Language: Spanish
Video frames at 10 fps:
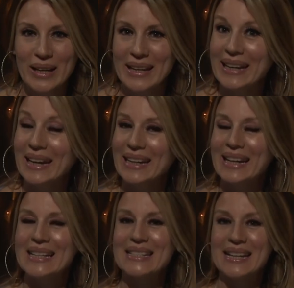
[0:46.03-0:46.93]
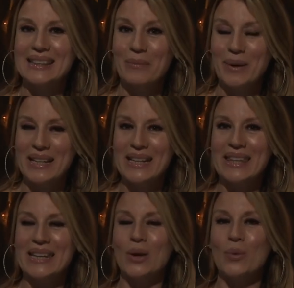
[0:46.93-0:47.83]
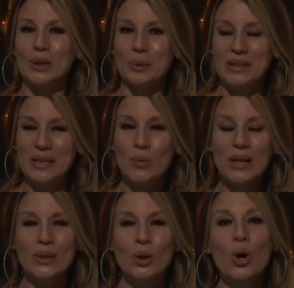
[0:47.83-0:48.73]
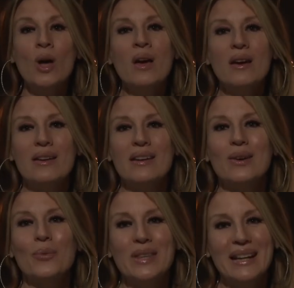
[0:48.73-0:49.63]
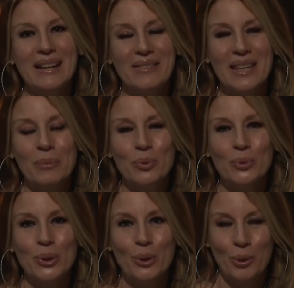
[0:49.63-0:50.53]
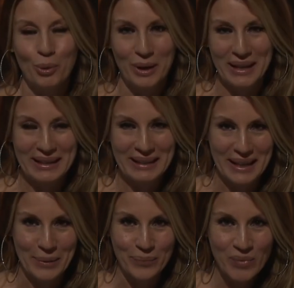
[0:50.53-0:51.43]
en canal Santa María Dial 424 y en cuidarlavida.org.